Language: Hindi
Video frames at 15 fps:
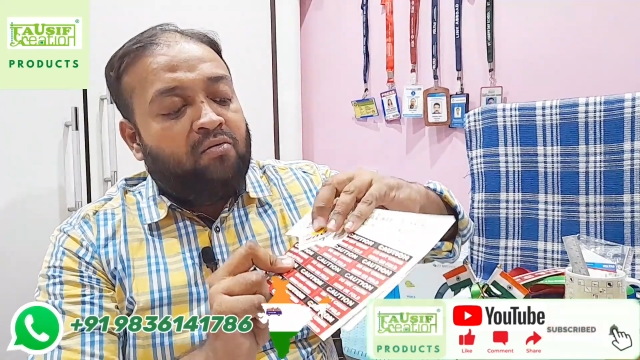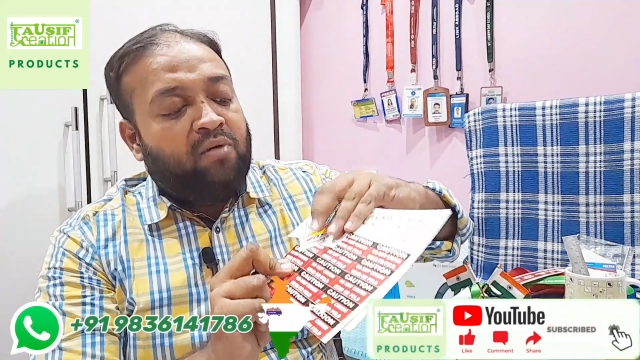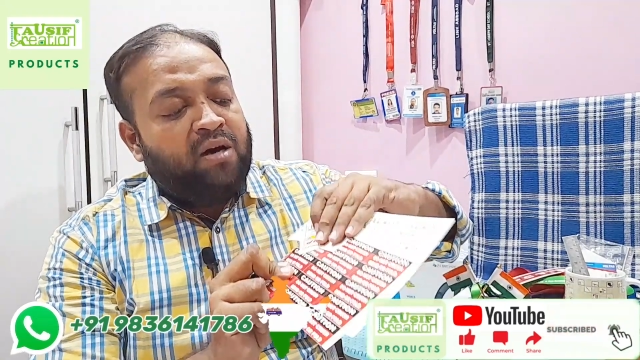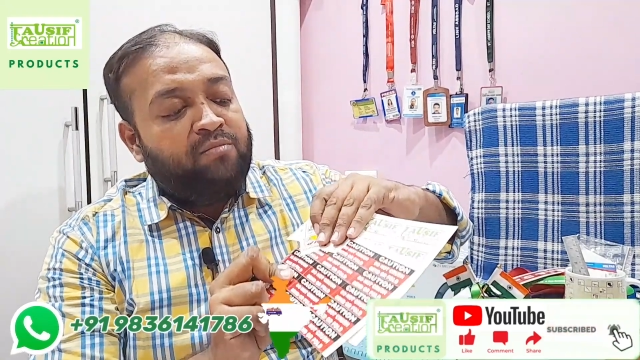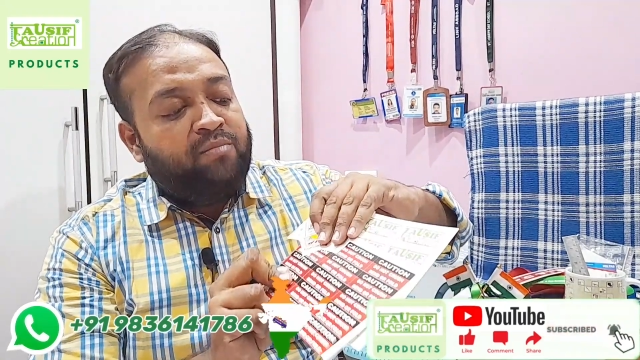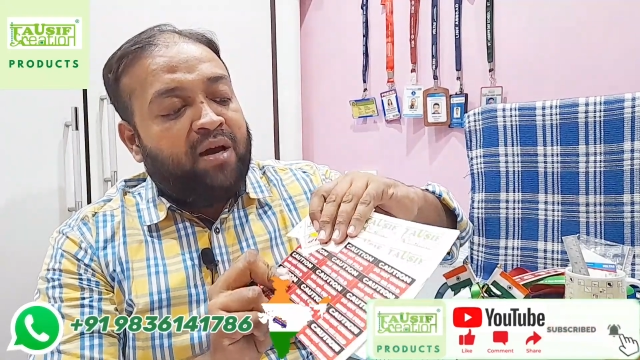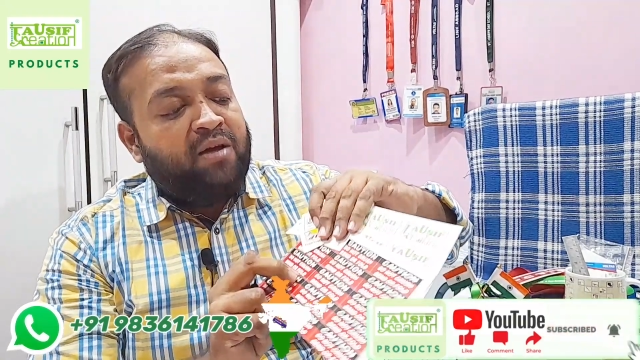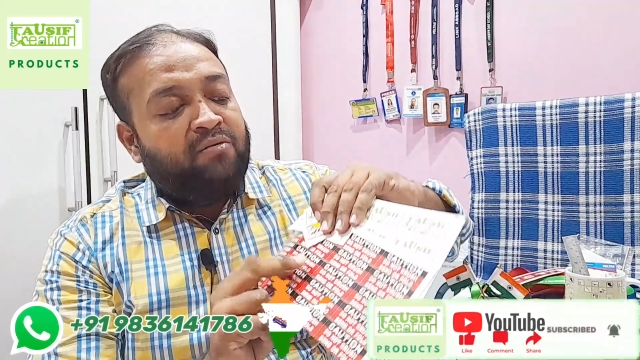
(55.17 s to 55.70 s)

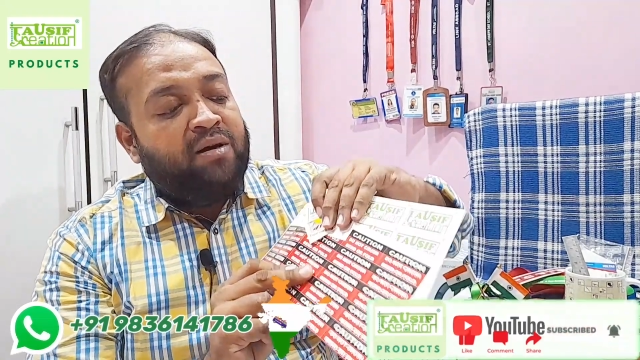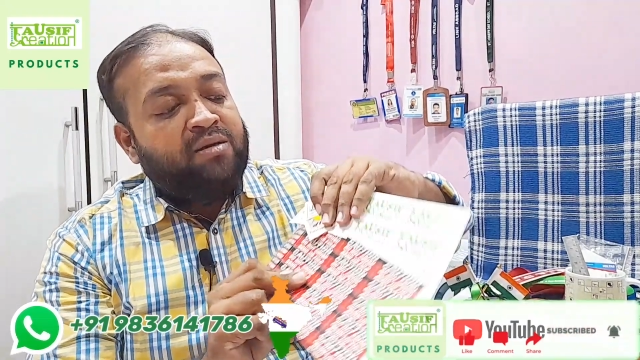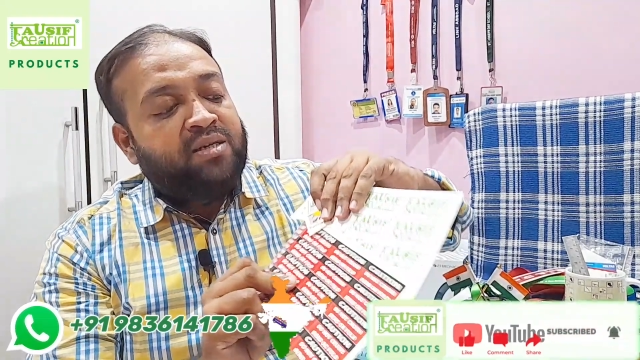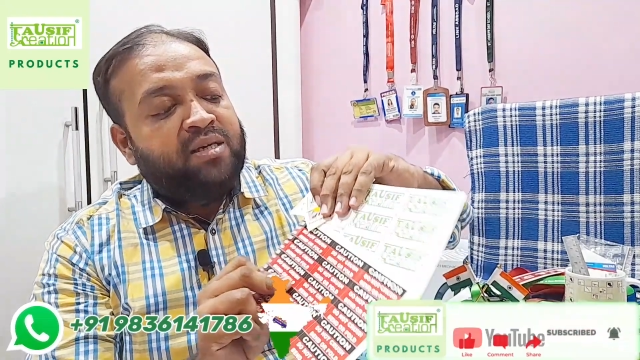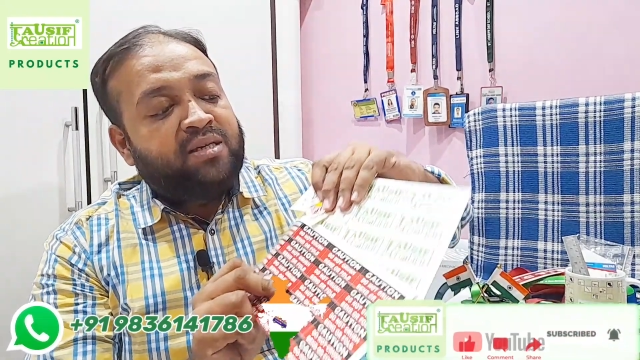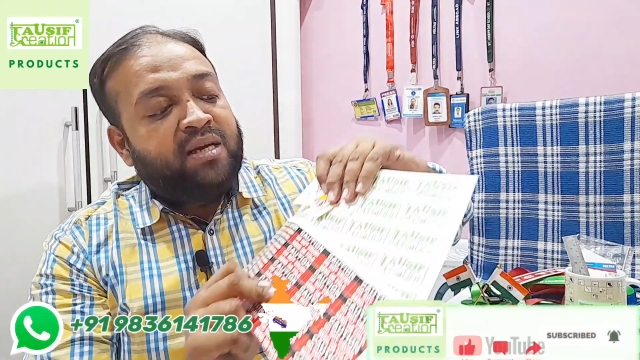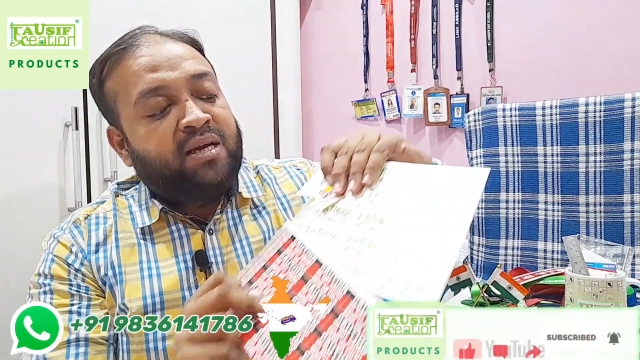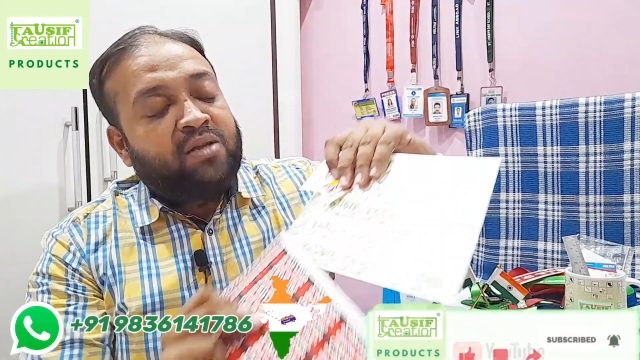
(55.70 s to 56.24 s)
वन बाई वन
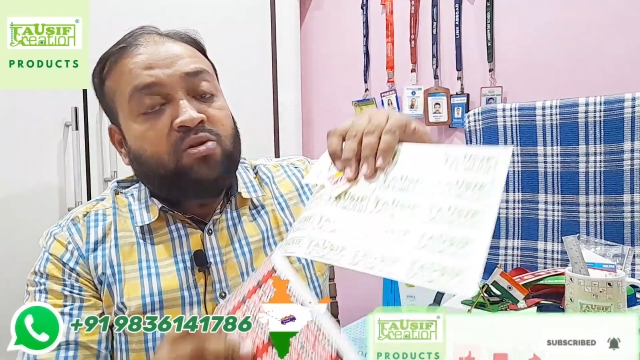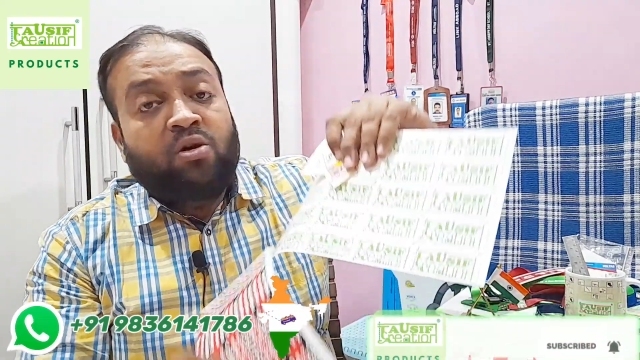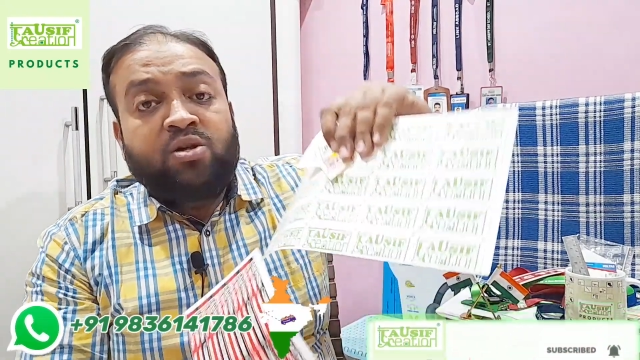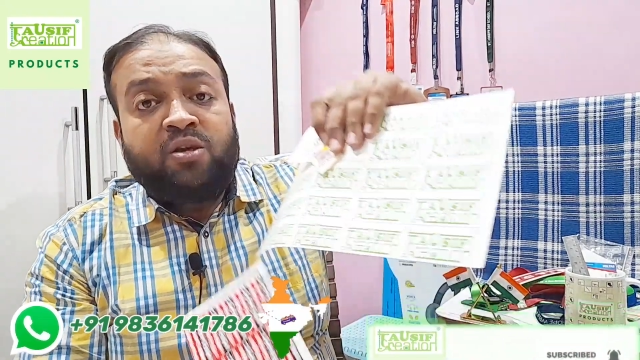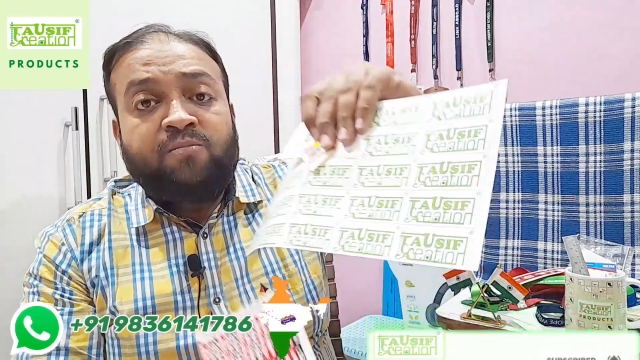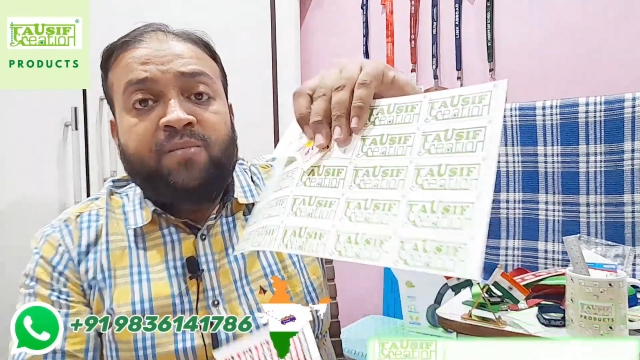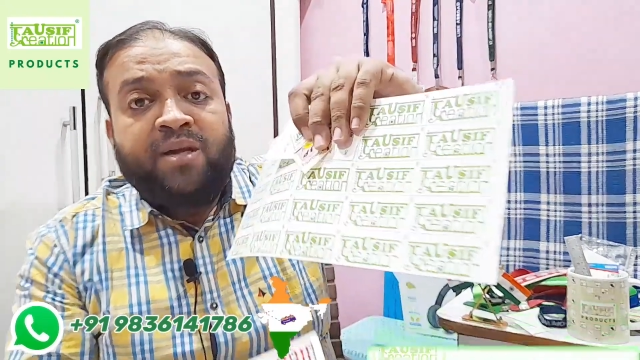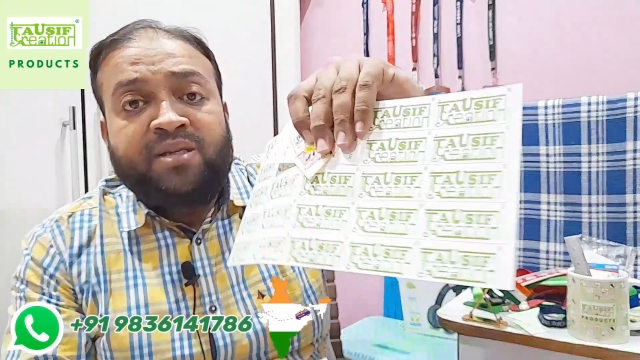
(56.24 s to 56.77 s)
जैसे कि
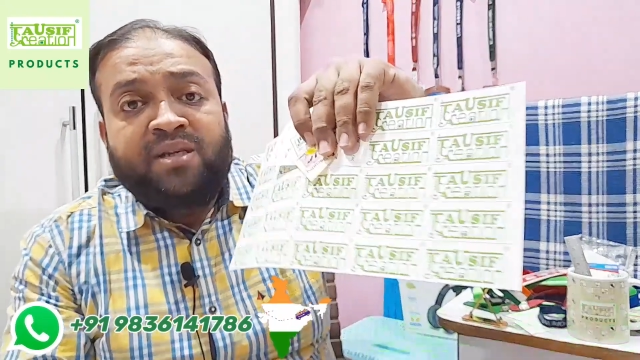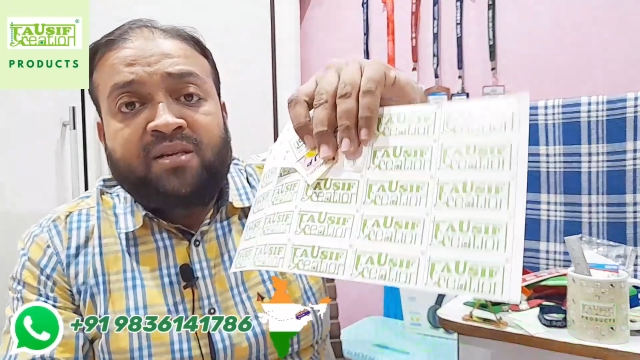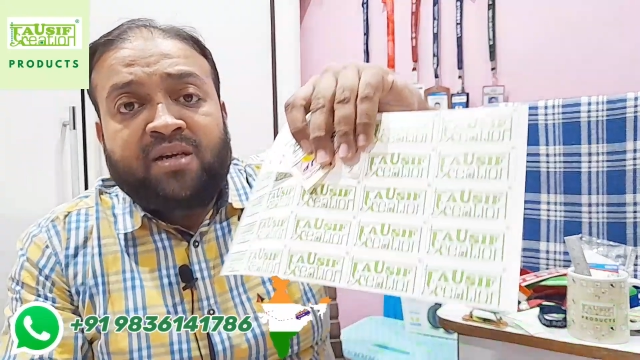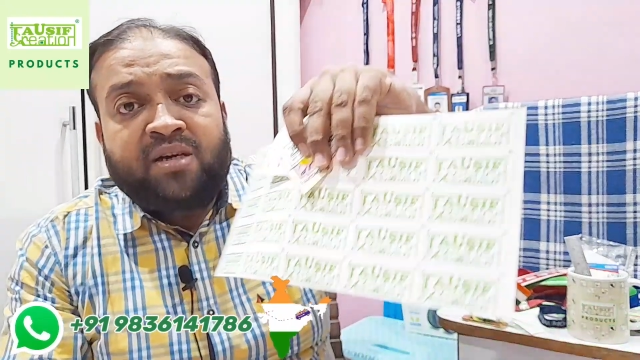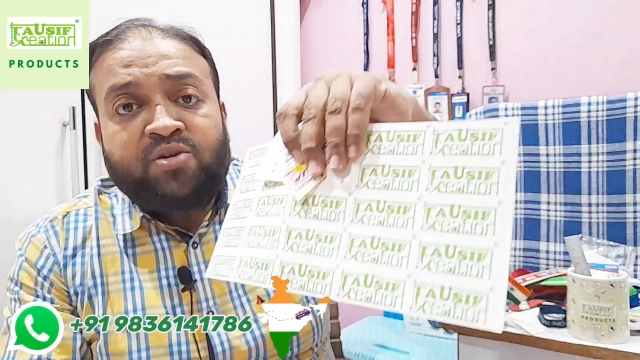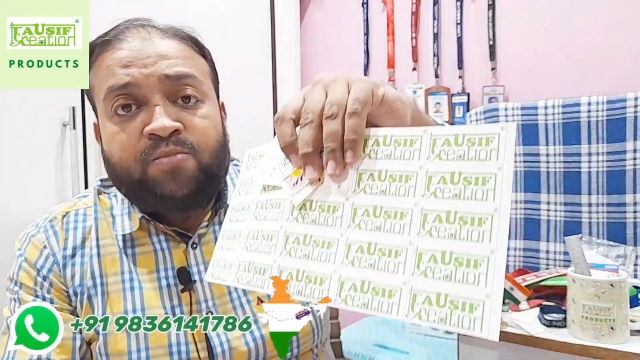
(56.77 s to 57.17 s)
तोसिफ क्रिएशन का